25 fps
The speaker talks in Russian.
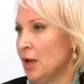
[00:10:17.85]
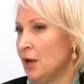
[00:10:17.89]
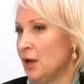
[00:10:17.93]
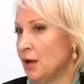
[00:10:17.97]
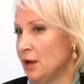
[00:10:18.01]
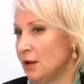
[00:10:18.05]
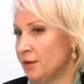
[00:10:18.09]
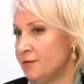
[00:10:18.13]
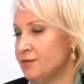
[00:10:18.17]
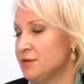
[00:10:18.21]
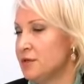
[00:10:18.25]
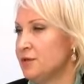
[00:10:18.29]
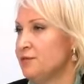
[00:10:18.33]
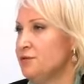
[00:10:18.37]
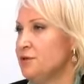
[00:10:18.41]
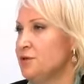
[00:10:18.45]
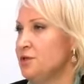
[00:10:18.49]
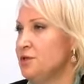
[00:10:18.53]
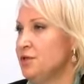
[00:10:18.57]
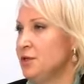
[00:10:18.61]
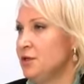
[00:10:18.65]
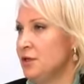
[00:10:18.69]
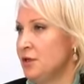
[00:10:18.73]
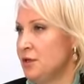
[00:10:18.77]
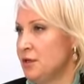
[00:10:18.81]
э, в
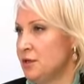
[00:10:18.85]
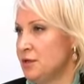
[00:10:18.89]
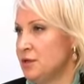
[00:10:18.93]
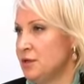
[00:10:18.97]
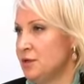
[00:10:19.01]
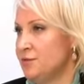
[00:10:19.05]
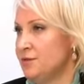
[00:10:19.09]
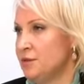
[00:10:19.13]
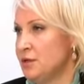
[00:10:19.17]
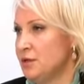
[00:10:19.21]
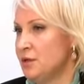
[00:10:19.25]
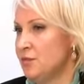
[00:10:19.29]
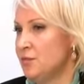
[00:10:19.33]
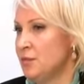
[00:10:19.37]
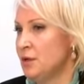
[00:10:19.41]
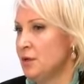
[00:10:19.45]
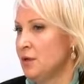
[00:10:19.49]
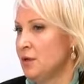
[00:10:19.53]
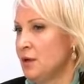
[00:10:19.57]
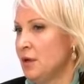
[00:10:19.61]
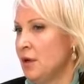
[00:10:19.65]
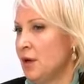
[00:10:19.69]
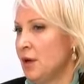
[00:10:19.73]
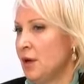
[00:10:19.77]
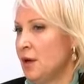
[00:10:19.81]
заведение со
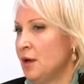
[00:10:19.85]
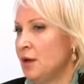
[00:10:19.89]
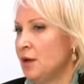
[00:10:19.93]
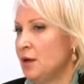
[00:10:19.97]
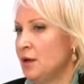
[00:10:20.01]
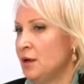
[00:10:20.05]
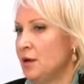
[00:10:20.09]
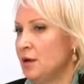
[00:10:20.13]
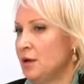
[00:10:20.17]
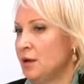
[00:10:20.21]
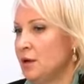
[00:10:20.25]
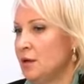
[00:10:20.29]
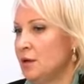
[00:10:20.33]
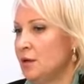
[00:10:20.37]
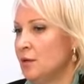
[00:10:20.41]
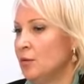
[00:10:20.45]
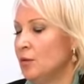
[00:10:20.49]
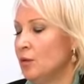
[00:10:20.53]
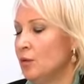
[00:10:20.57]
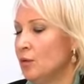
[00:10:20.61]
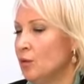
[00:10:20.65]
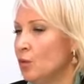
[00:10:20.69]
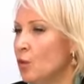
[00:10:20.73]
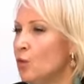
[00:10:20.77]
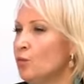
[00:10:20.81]
всеми
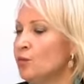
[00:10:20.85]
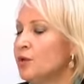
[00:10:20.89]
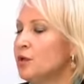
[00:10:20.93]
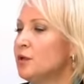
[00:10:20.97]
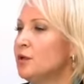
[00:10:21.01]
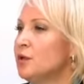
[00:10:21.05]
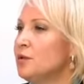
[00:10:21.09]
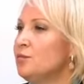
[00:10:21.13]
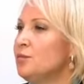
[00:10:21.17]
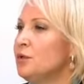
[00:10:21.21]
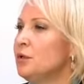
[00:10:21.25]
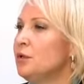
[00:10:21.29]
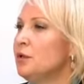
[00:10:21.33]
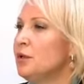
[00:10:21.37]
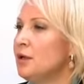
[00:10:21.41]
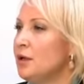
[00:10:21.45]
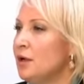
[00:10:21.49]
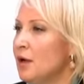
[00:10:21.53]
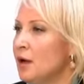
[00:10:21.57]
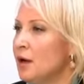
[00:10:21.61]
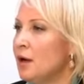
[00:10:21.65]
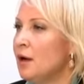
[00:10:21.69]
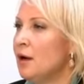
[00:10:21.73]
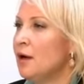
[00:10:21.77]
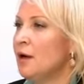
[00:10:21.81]
э, комнатами
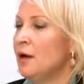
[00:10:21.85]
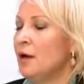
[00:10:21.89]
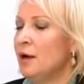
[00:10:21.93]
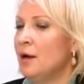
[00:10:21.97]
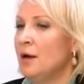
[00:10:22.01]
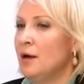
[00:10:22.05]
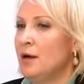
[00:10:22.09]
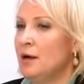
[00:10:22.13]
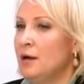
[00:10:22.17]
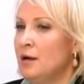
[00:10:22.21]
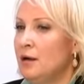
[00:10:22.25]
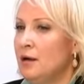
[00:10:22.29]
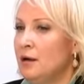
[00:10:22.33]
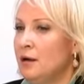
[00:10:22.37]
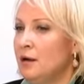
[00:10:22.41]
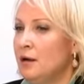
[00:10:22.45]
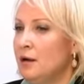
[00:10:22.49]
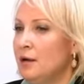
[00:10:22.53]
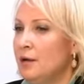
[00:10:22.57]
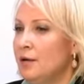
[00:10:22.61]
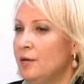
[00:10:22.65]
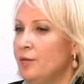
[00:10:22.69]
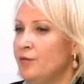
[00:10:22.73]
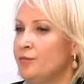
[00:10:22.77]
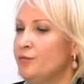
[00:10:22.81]
для
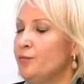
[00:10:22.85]
э,